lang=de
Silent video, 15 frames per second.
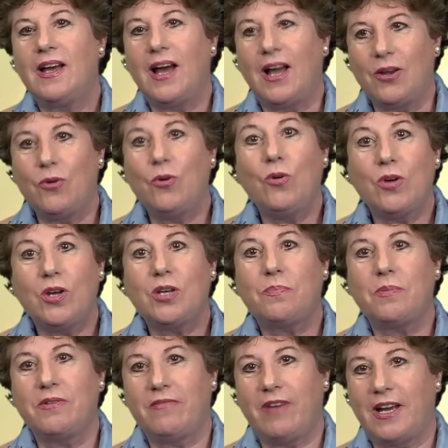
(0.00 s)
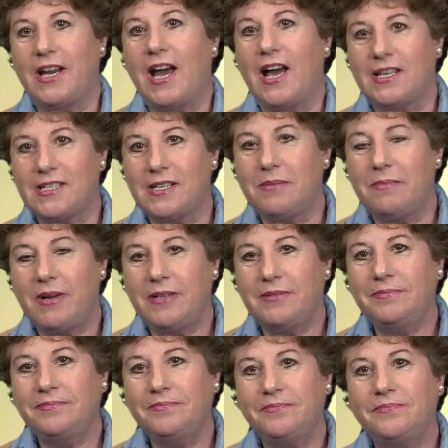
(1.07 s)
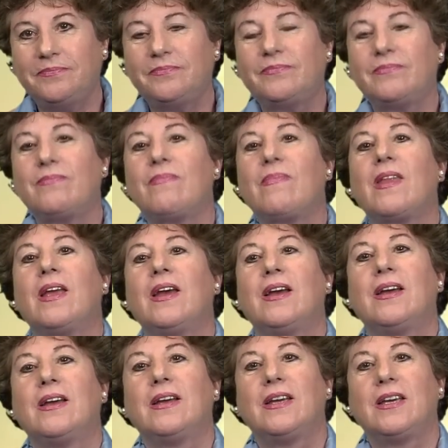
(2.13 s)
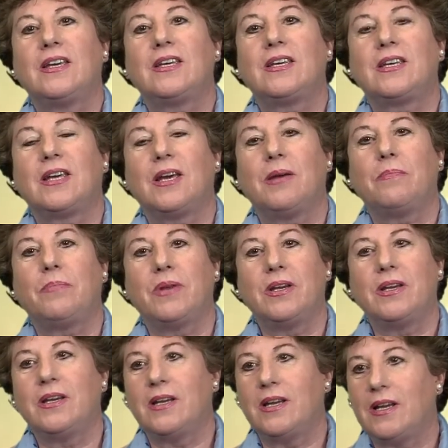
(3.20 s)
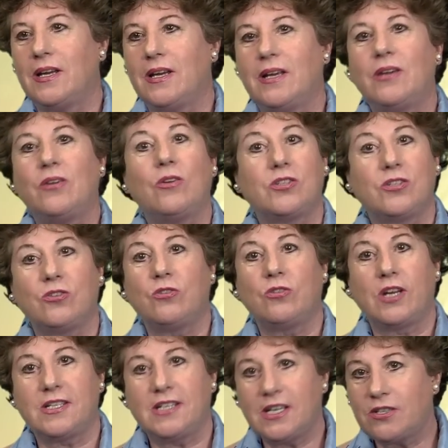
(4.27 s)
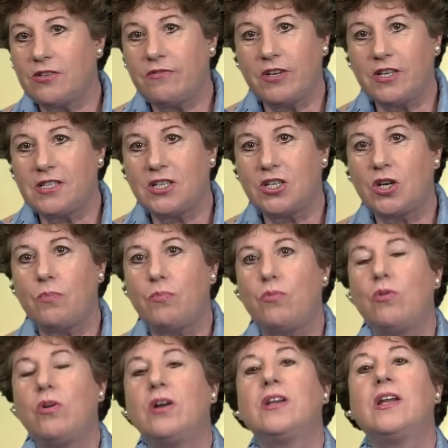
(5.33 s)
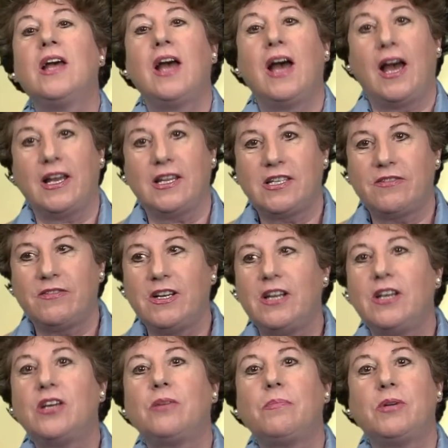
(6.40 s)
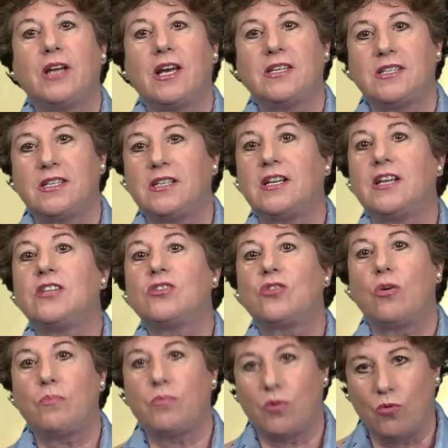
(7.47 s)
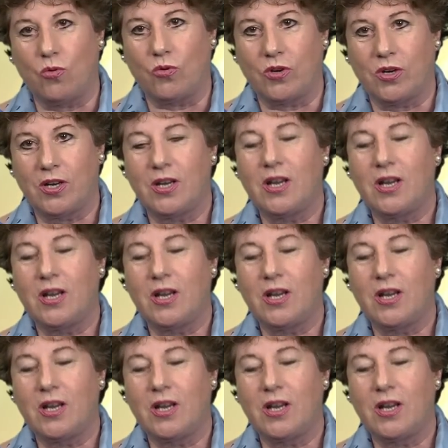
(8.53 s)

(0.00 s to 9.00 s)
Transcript: Hallo, ich bin Wada Hasselmann. Ich äh, bin 1946 äh, geboren, ein Zwilling mit Aszendent Skorpion.